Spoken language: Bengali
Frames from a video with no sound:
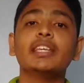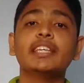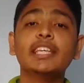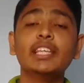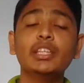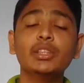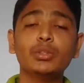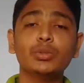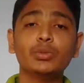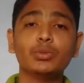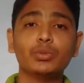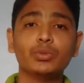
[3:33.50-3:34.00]

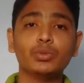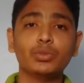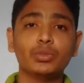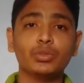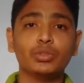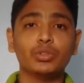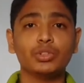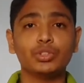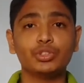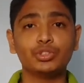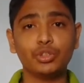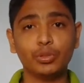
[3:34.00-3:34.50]
কিন্তু
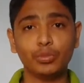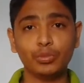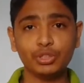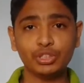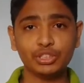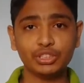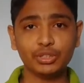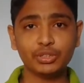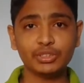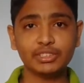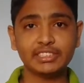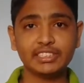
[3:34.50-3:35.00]

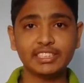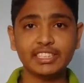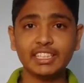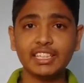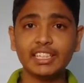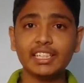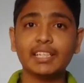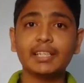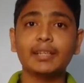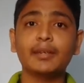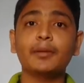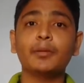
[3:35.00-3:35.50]
সমস্যা হচ্ছে
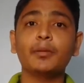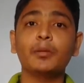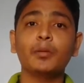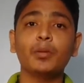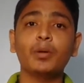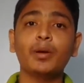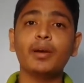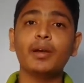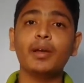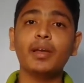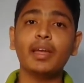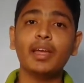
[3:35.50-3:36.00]

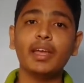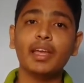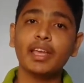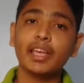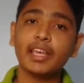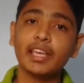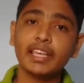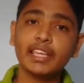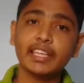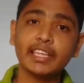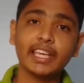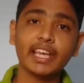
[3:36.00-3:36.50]

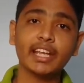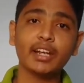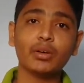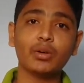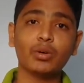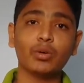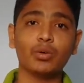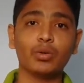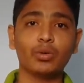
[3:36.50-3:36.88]
কেন